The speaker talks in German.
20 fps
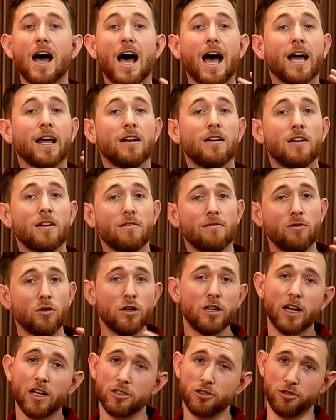Einen
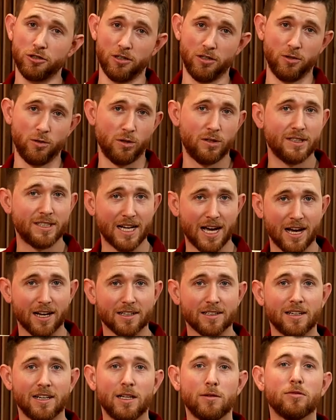wunderschönen guten
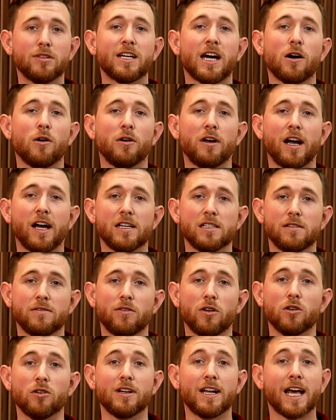Tag, liebe tarot kreise
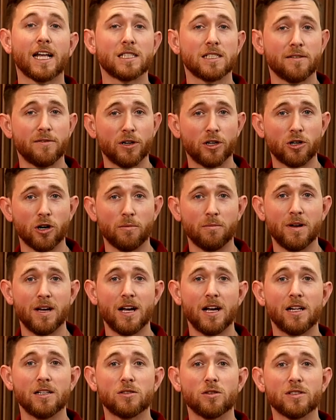und herzlich willkommen
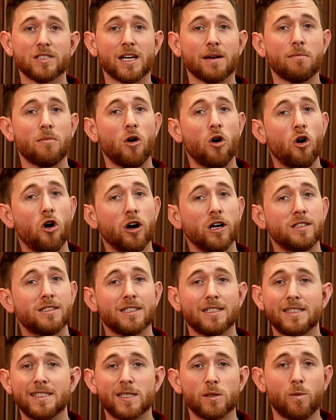zu unserem
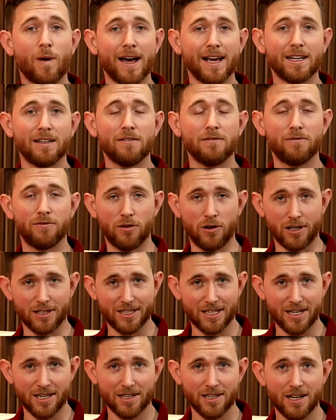heute zweiten
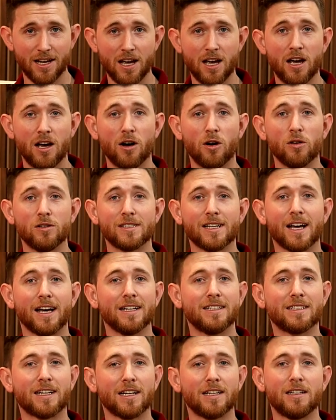Vortrag
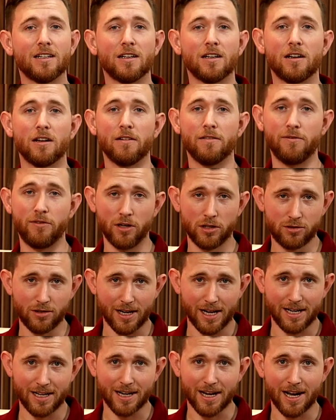unserer dritten
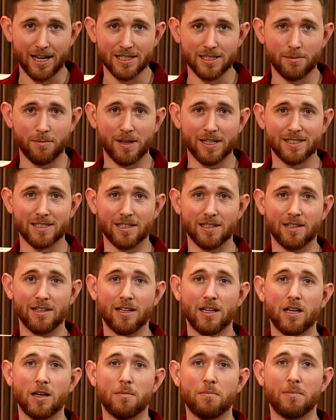virtuellen Reisemesse
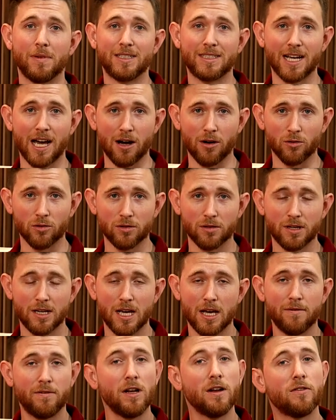mit Tarot.
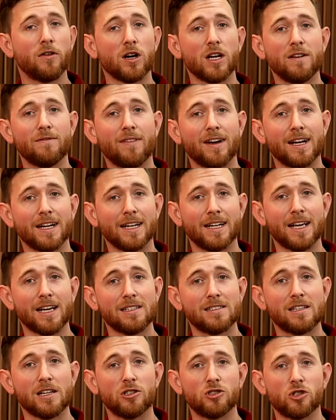Viele von Ihnen waren
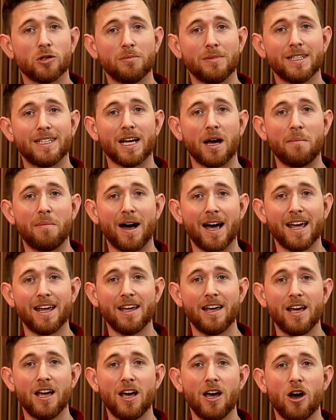gestern schon mit dabei.
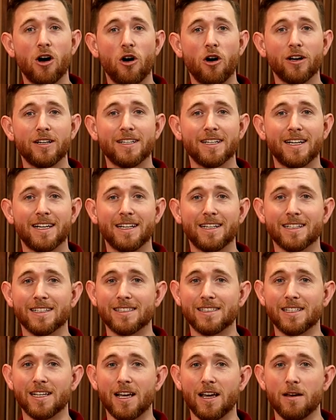Heute geht
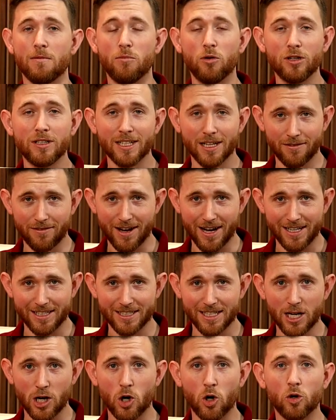es munter
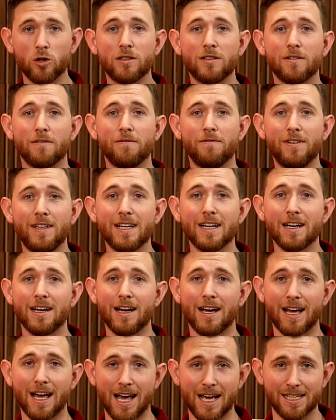weiter und
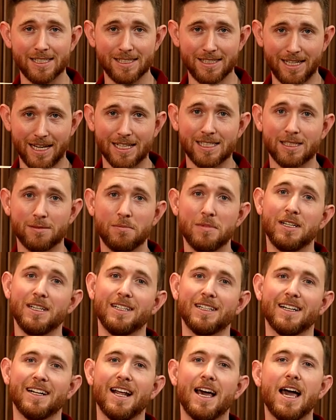wir reisen jetzt mit
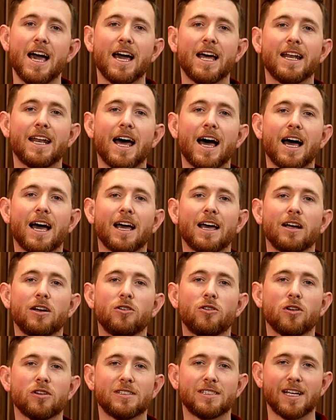Ihnen nach
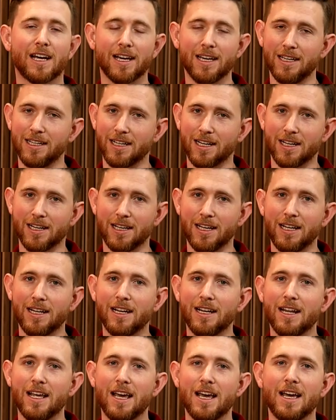Costa Rica
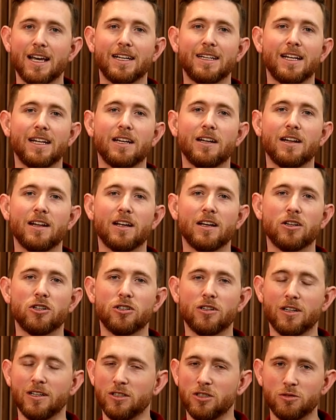in
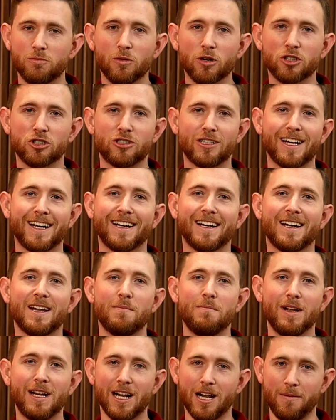den Schmuckstein
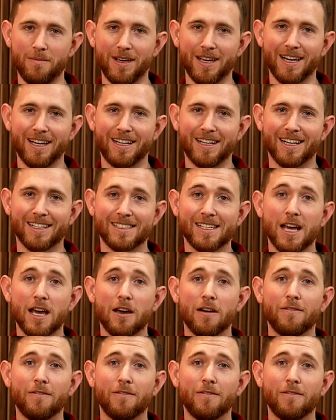Mittelamerikas.